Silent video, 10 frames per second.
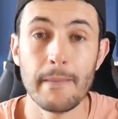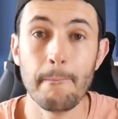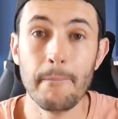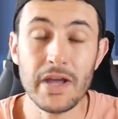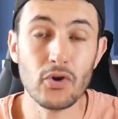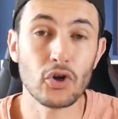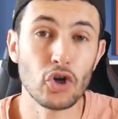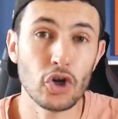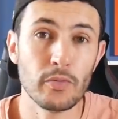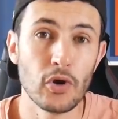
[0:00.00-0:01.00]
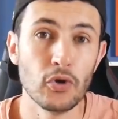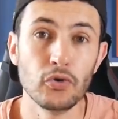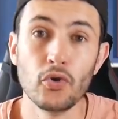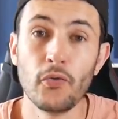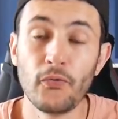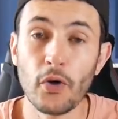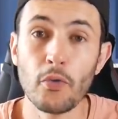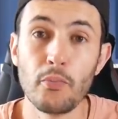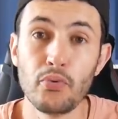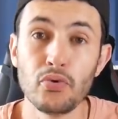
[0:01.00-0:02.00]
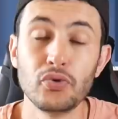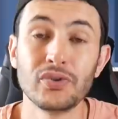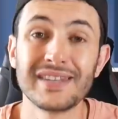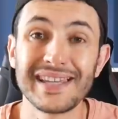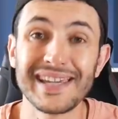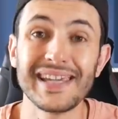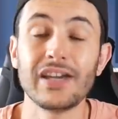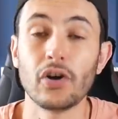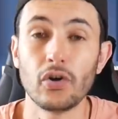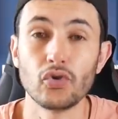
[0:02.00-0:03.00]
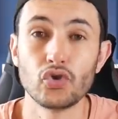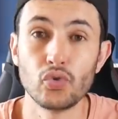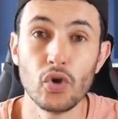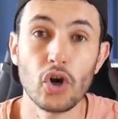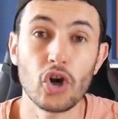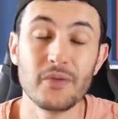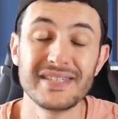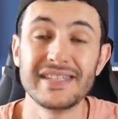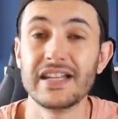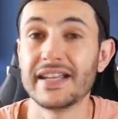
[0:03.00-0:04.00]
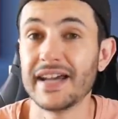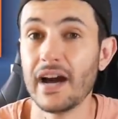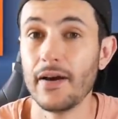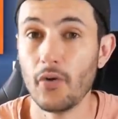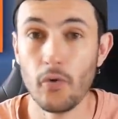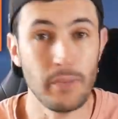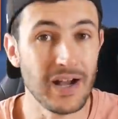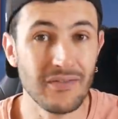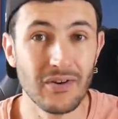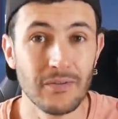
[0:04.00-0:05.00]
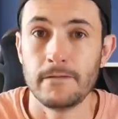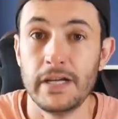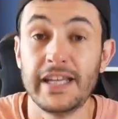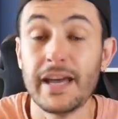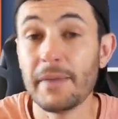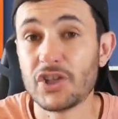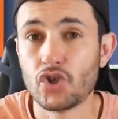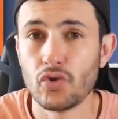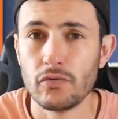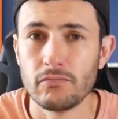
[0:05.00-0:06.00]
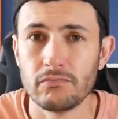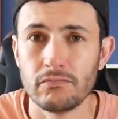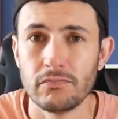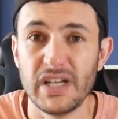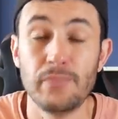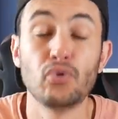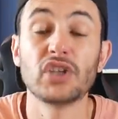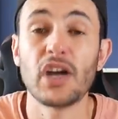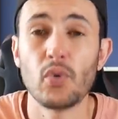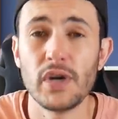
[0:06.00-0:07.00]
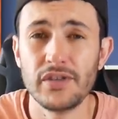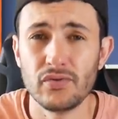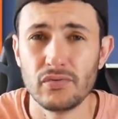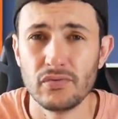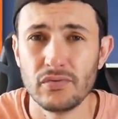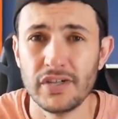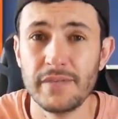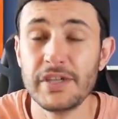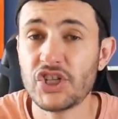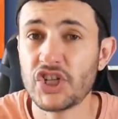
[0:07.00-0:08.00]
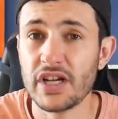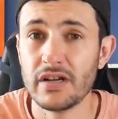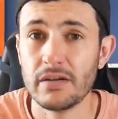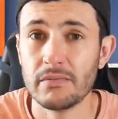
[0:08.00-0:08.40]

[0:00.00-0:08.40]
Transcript: mais le club ne forme plus de très grands joueurs comme c'était le cas auparavant. Les Camacho, les Butragueño, les Mitchell,